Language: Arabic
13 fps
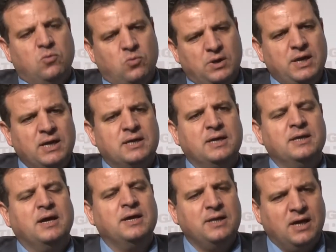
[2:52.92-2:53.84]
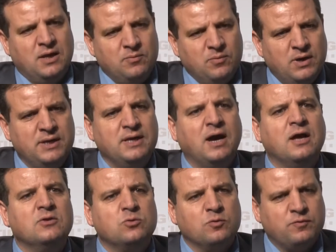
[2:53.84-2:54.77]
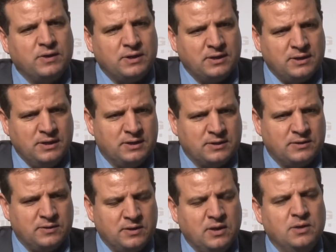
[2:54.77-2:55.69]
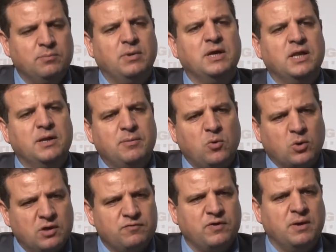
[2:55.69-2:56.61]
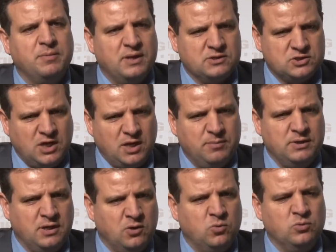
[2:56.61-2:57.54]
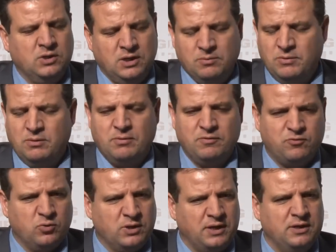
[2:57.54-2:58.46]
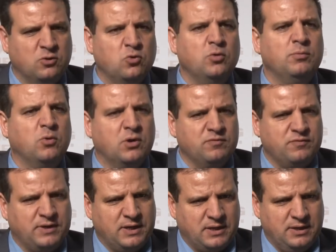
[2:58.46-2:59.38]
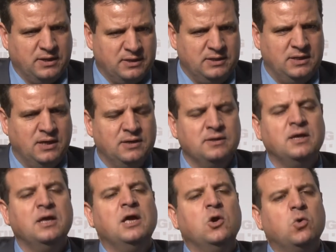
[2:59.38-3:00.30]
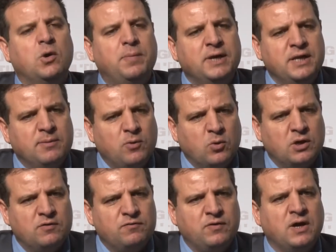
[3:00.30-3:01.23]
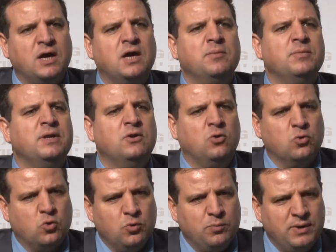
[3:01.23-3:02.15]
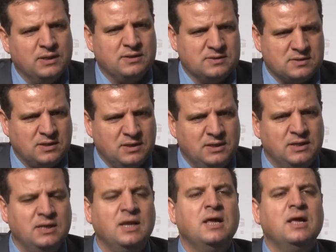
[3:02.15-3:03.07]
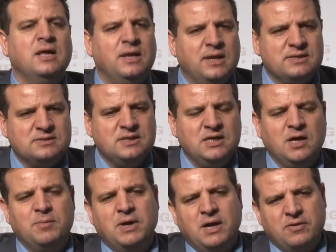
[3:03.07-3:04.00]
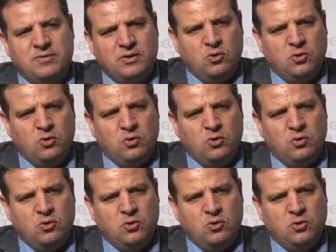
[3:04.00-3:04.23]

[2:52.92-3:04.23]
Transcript: ولكن على ألمانيا أن تفرق بين موقفها من الشعب اليهودي من المفروض أن يكون موقفا أخلاقيا وبين موقفها من حكومات إسرائيل لا سيما هذه